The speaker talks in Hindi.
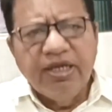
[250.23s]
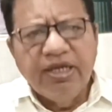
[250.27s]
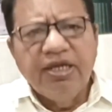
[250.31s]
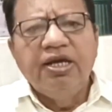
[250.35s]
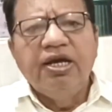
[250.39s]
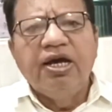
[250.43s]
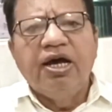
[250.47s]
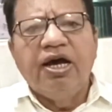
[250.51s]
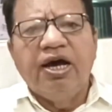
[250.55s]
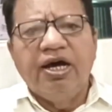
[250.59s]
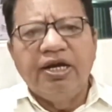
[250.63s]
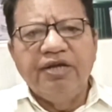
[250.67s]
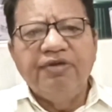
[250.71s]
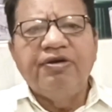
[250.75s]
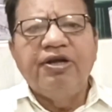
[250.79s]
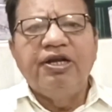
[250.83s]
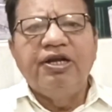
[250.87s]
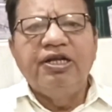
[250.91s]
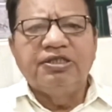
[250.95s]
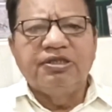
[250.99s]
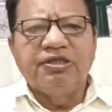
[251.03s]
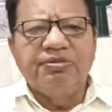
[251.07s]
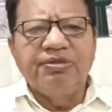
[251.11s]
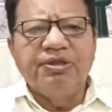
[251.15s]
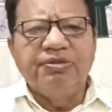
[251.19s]
आने वाले
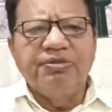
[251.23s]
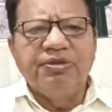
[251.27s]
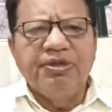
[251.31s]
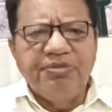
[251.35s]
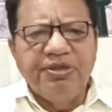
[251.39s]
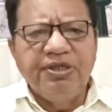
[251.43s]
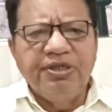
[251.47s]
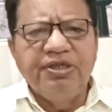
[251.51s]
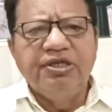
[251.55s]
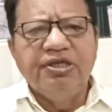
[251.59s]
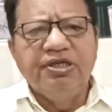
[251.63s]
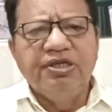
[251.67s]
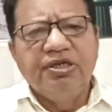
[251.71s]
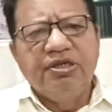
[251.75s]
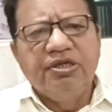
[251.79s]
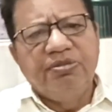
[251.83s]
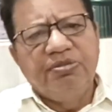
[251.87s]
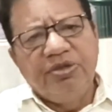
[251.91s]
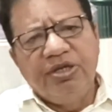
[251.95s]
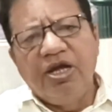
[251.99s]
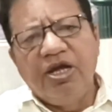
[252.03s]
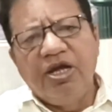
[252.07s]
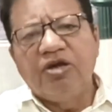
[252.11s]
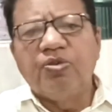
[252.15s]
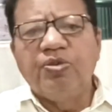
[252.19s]
समय में भी
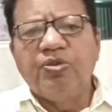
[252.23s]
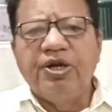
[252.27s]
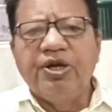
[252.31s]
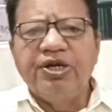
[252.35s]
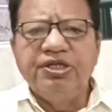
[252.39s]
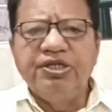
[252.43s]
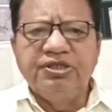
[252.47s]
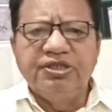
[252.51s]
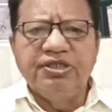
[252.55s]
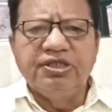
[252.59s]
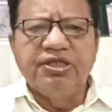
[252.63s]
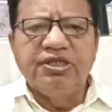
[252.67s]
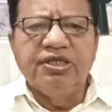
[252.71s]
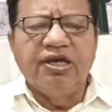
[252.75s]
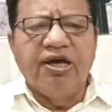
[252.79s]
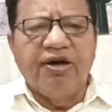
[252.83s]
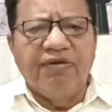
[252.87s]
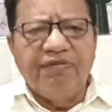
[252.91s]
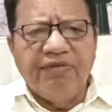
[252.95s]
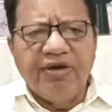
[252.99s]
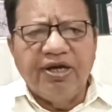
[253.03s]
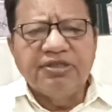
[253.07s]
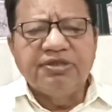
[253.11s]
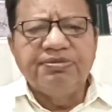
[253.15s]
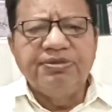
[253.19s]
मीना कुमारी जी की
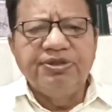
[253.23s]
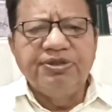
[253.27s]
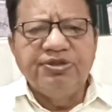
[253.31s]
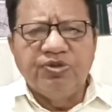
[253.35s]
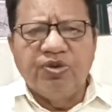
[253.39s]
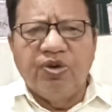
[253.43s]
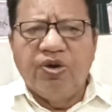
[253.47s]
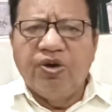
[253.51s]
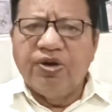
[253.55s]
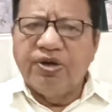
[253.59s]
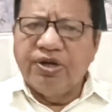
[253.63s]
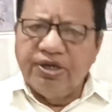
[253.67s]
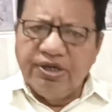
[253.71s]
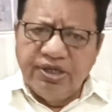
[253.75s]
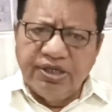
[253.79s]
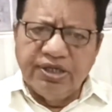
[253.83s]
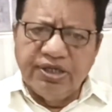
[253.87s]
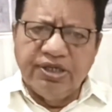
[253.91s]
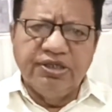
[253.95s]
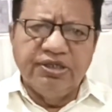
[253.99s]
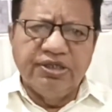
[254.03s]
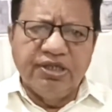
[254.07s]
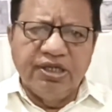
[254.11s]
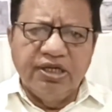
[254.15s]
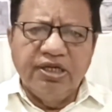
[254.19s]
आवाज़ में जो और अन्य
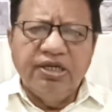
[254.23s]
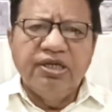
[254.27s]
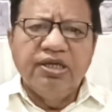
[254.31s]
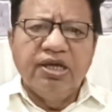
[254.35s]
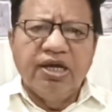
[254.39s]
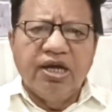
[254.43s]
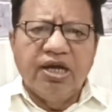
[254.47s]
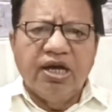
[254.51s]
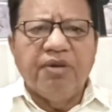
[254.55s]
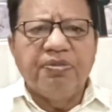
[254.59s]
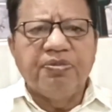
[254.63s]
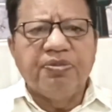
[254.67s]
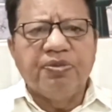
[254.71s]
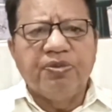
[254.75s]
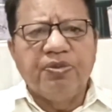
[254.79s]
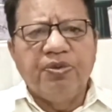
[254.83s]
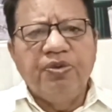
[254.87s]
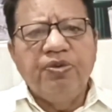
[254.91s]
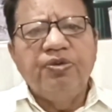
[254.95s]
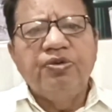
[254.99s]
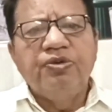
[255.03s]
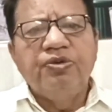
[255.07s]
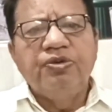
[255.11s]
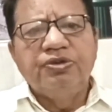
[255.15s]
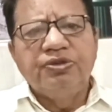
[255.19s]
गीत हैं आपको
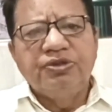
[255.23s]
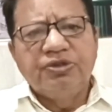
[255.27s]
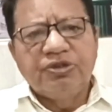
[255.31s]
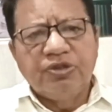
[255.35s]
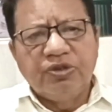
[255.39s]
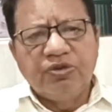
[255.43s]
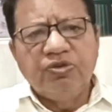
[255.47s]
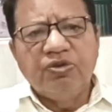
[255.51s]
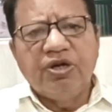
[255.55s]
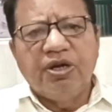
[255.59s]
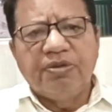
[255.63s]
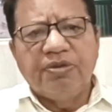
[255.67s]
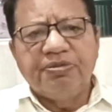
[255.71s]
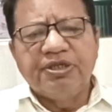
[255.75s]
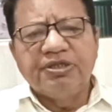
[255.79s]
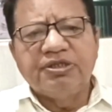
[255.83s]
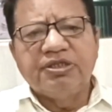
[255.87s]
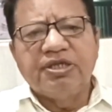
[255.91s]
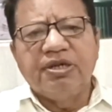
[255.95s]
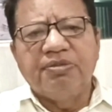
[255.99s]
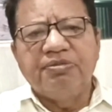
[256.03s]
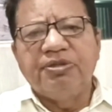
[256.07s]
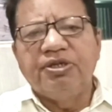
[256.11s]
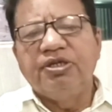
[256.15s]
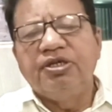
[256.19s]
ज़रूर आपके
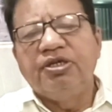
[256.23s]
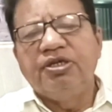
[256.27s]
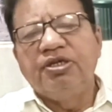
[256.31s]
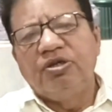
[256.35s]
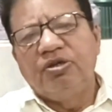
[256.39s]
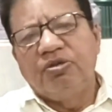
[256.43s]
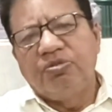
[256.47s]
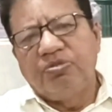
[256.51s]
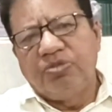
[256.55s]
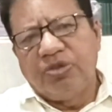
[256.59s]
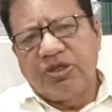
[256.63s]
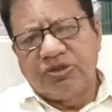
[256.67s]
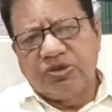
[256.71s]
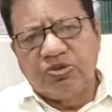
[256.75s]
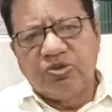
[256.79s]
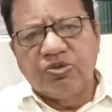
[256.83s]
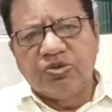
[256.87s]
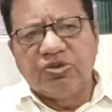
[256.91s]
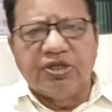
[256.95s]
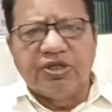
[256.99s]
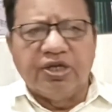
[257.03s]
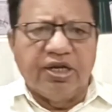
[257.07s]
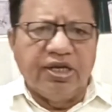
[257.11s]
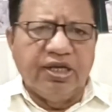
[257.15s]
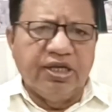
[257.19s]
सामने प्रस्तुत
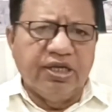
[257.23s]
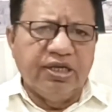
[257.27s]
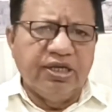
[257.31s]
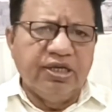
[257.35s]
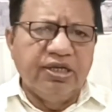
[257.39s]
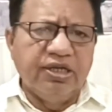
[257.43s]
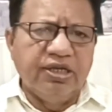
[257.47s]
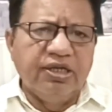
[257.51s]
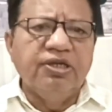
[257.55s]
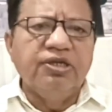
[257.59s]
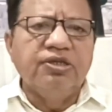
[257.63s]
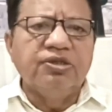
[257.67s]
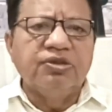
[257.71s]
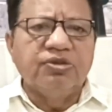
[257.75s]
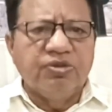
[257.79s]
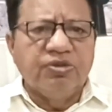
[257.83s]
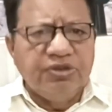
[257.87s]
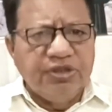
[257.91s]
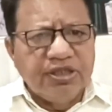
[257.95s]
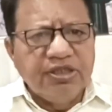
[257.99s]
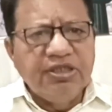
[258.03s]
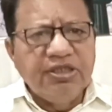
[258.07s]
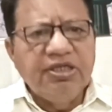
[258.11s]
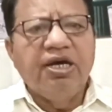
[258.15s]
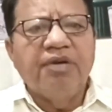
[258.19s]
करेंगे तो
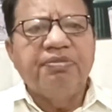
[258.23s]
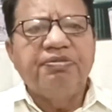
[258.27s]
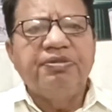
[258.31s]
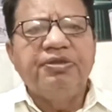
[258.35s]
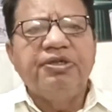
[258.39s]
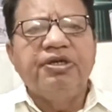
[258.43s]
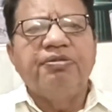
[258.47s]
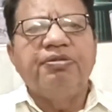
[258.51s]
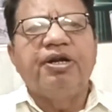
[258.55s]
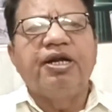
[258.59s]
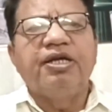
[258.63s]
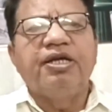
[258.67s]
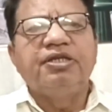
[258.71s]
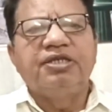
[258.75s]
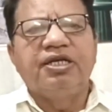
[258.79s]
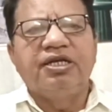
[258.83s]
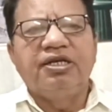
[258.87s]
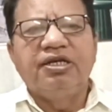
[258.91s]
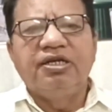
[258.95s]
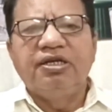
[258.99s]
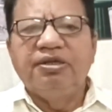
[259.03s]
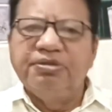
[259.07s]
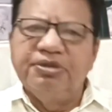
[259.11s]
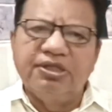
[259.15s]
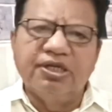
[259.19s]
यदि आपने हमारा चैनल
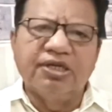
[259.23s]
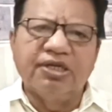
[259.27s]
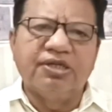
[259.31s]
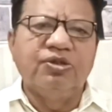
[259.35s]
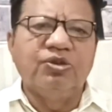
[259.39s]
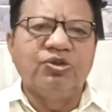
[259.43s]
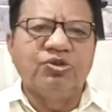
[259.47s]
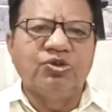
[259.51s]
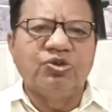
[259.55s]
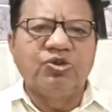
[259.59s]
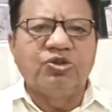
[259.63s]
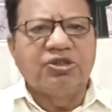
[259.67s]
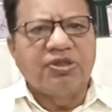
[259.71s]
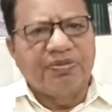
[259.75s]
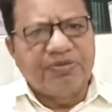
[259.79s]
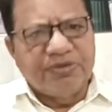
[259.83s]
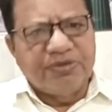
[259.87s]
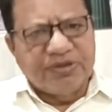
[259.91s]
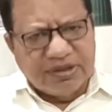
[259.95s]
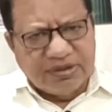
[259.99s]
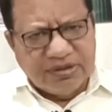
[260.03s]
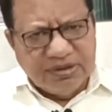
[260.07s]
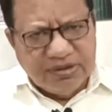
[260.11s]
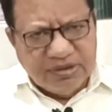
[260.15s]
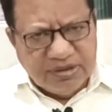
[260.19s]
अभी तक दोस्तों
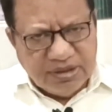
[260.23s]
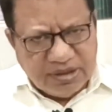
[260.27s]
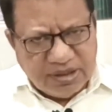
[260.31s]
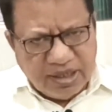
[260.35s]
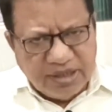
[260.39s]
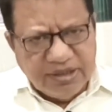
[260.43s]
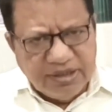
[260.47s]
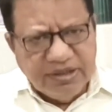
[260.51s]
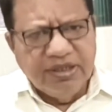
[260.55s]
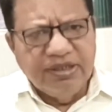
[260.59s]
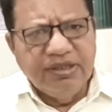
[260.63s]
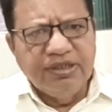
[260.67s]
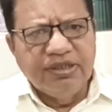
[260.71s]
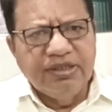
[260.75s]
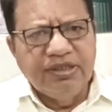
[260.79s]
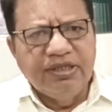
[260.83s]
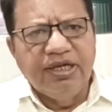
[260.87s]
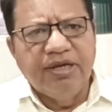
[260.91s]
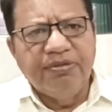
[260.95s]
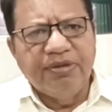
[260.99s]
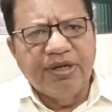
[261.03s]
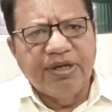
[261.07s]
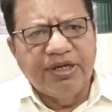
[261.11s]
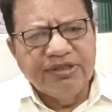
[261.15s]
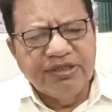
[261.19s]
सब्सक्राइब नहीं किया
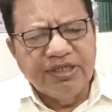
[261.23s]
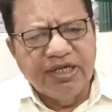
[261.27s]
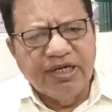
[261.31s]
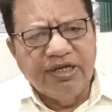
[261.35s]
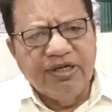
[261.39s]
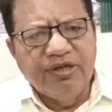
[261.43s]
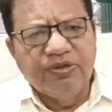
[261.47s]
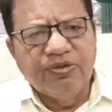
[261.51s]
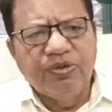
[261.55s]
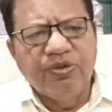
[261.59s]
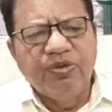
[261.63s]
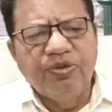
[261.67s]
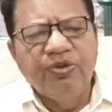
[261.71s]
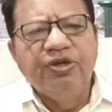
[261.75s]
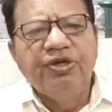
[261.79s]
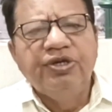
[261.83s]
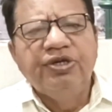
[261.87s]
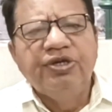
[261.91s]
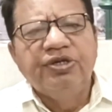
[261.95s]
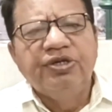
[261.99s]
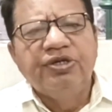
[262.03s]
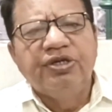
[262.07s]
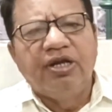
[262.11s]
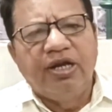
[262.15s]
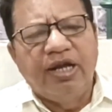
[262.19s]
हमारे चैनल को
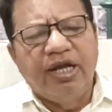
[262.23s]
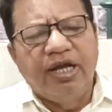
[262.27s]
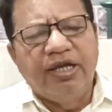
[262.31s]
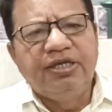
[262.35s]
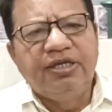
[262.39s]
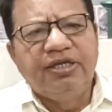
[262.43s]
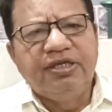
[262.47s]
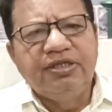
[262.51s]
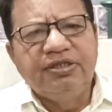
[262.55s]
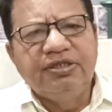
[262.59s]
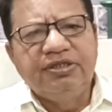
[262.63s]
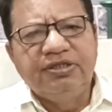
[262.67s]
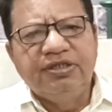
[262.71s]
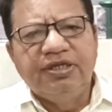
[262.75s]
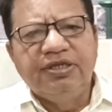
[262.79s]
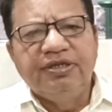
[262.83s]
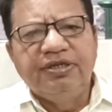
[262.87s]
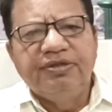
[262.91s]
लाइक कीजिए